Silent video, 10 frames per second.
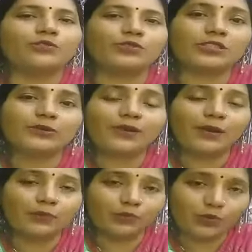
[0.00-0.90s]
सोची कि मैं
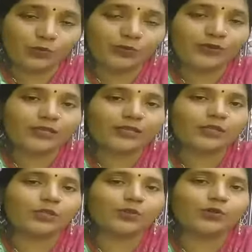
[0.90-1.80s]
आप लोगों को भी मिला
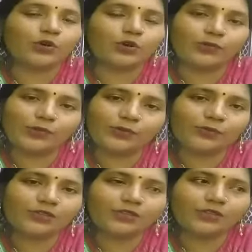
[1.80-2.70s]
देती हूँ और मैं भी
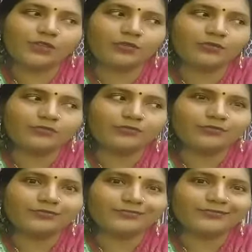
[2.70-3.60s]
मिल लेती हूँ
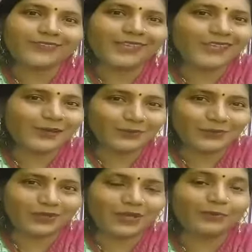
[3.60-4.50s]
ये आप
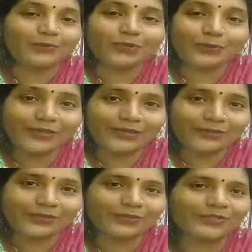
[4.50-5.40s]
लोग आप लोगों के मायने
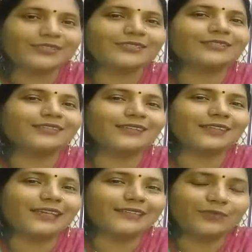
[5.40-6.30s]
में ये तो नहीं चल रहा है कि
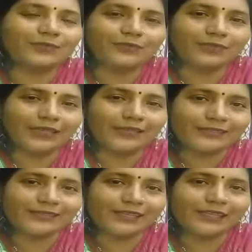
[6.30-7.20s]
कैसा
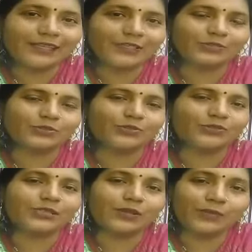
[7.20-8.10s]
कैसी है ये जो
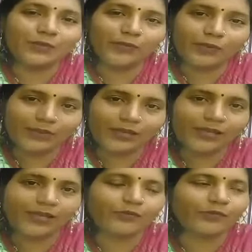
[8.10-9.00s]
इसके घर में मेहमान
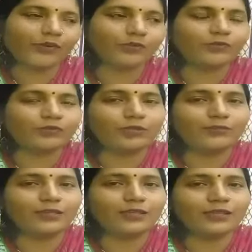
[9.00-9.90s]
आया हुआ और खुद नहीं
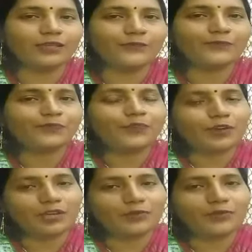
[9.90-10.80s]
मिली है
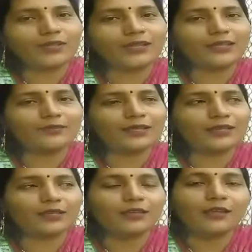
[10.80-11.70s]
और हमें मिलाने की बात
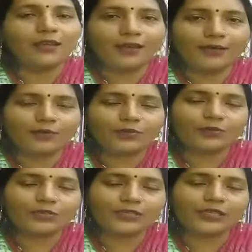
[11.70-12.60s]
करी हाँ
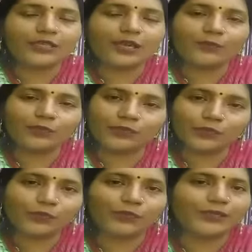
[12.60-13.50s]
बिल्कुल सही आप लोग
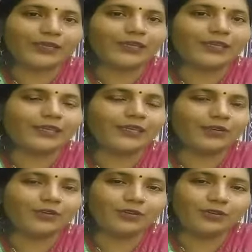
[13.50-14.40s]
वीडियो में बने रहिए
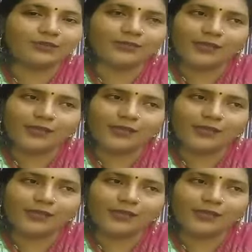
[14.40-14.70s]
और